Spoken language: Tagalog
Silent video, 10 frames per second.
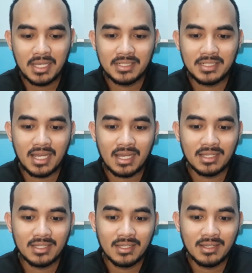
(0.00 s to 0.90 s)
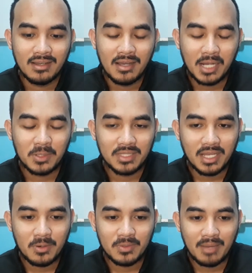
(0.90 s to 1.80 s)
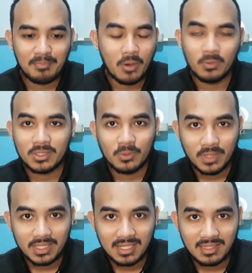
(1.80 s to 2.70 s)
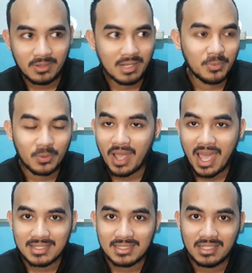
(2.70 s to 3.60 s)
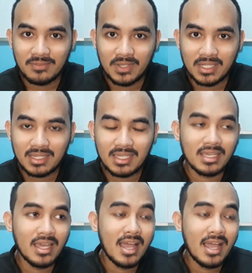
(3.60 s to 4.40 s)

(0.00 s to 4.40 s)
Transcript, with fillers: na ano daw, na paulit-ulit lang daw na puro Axie Infinity.